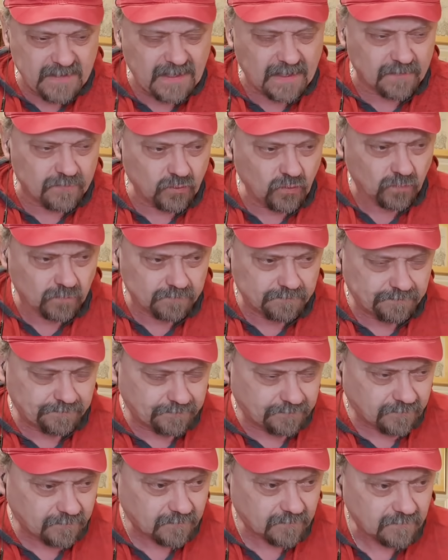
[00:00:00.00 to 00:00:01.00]
Нет, ну,
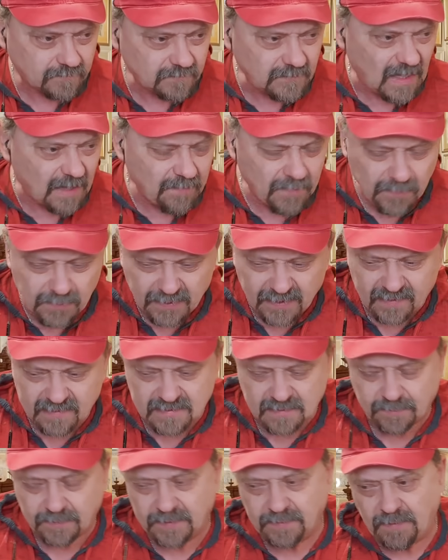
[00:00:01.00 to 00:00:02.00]
мы
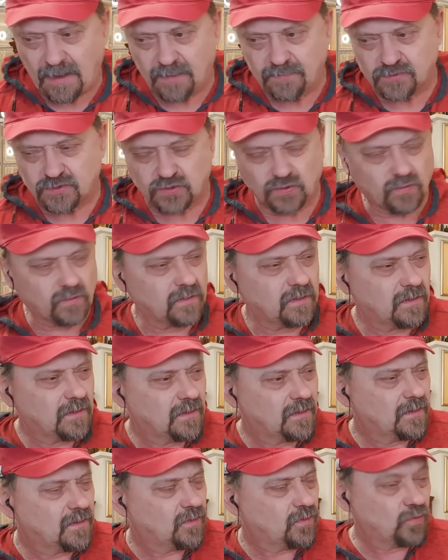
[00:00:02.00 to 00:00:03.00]
прекрасно понимаем, что
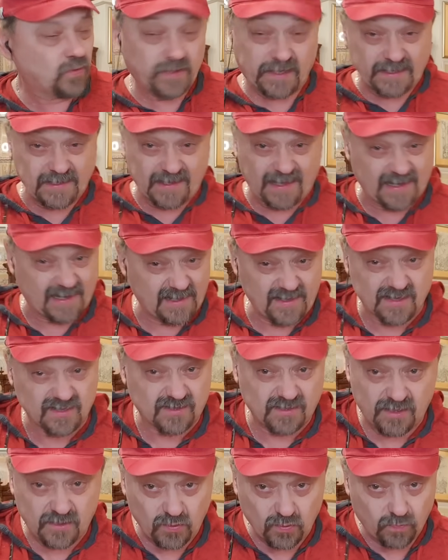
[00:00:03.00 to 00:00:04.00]
Украиной,
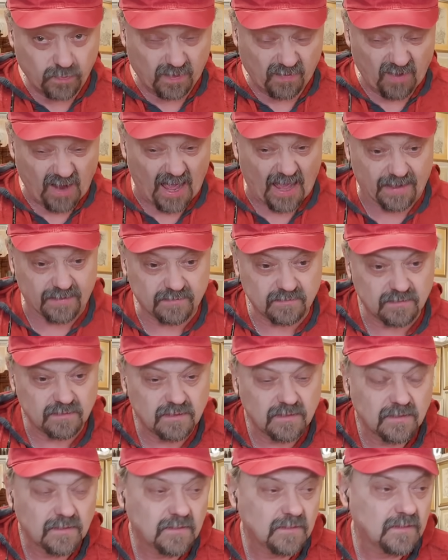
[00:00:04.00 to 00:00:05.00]
конечно, не управляет
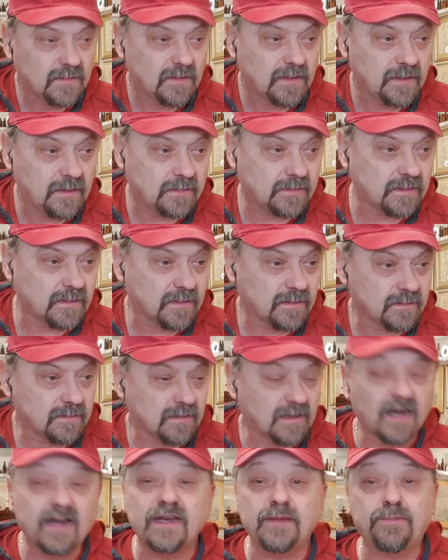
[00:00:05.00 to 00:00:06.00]
это
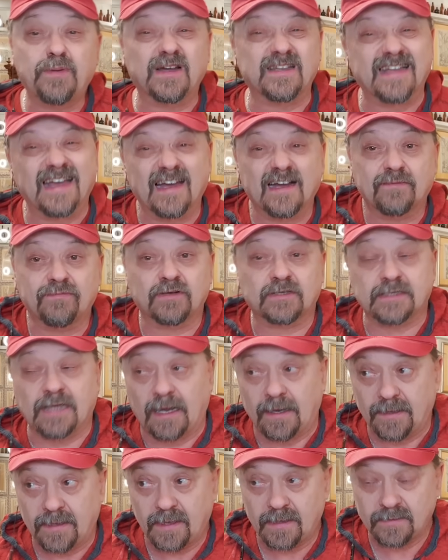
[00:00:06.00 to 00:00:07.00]
хрипатое
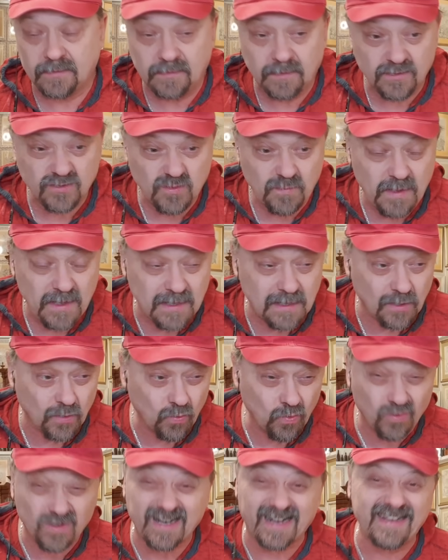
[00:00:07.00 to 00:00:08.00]
квартальное недоразумение,
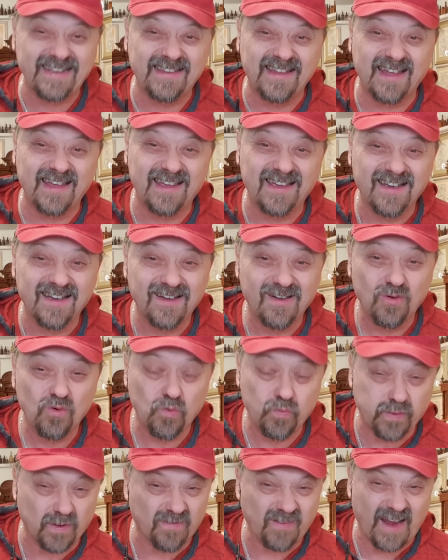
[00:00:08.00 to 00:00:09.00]
Украиной
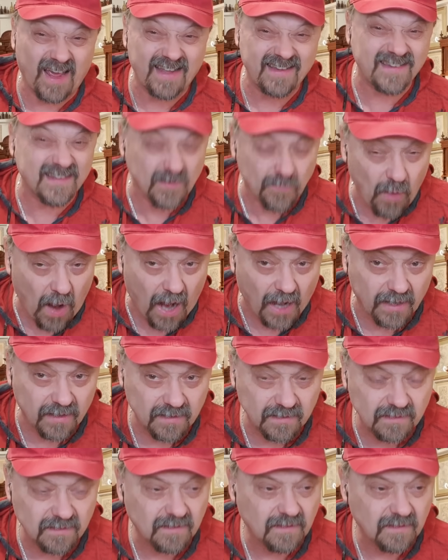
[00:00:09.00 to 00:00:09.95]
управляет Ермак.